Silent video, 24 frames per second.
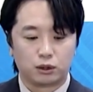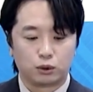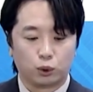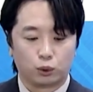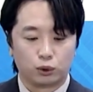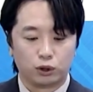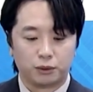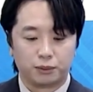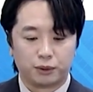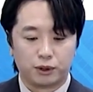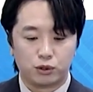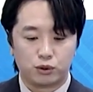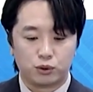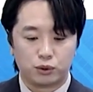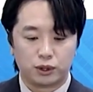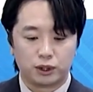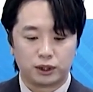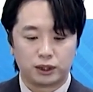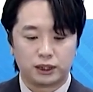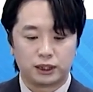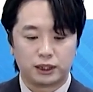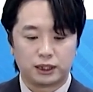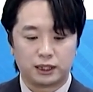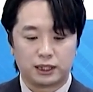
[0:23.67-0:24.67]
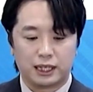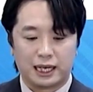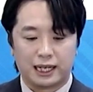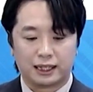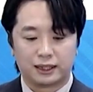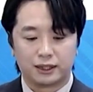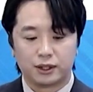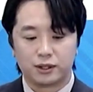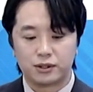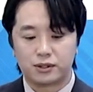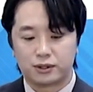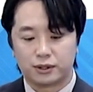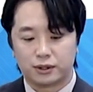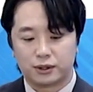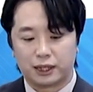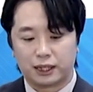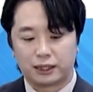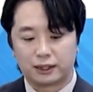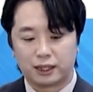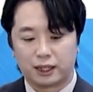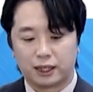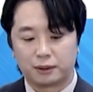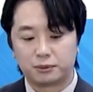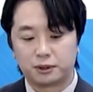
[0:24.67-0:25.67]
돈을 벌 수 있는 시기는 아니었어요.
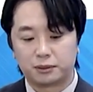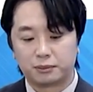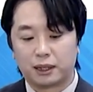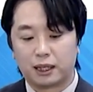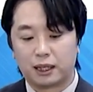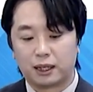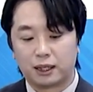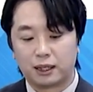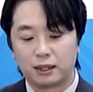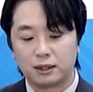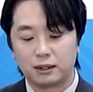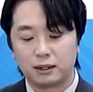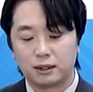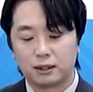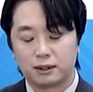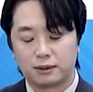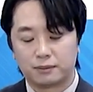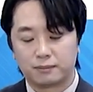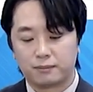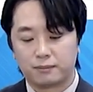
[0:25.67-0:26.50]
안타깝지만.